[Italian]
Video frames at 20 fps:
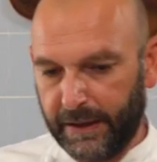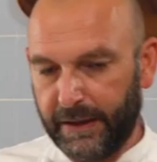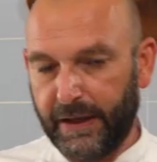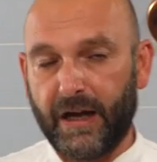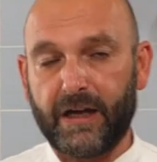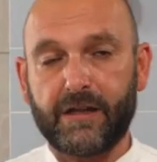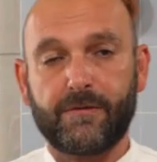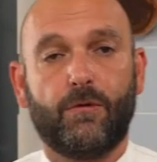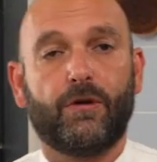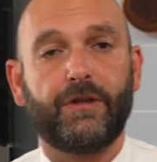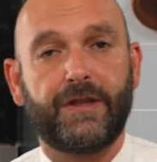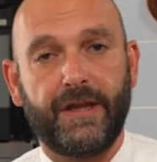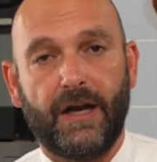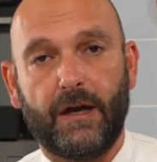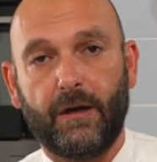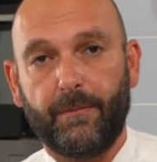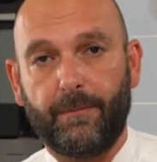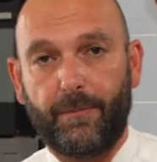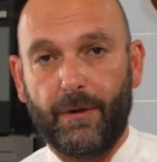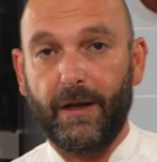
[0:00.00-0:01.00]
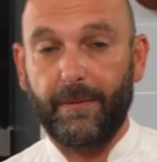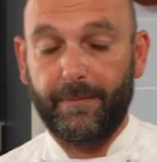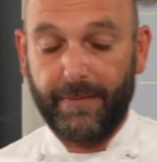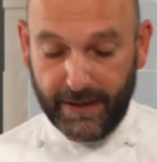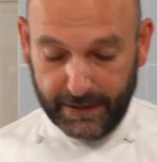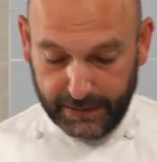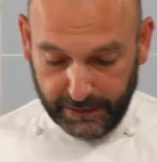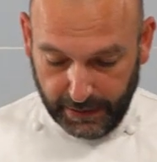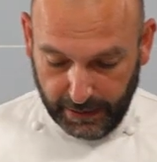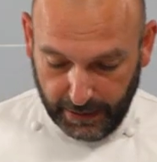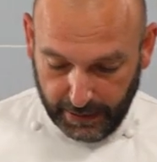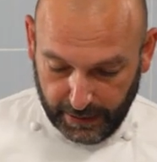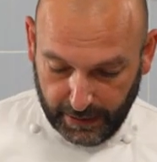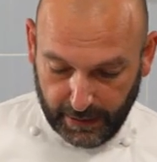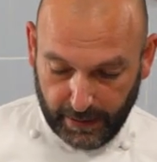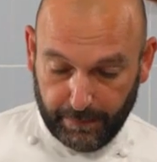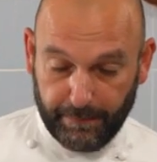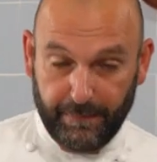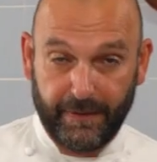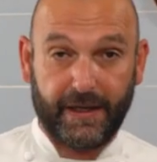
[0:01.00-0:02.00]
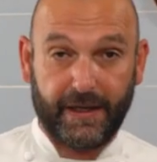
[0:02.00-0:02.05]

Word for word: per andare a smorzare un po' la parte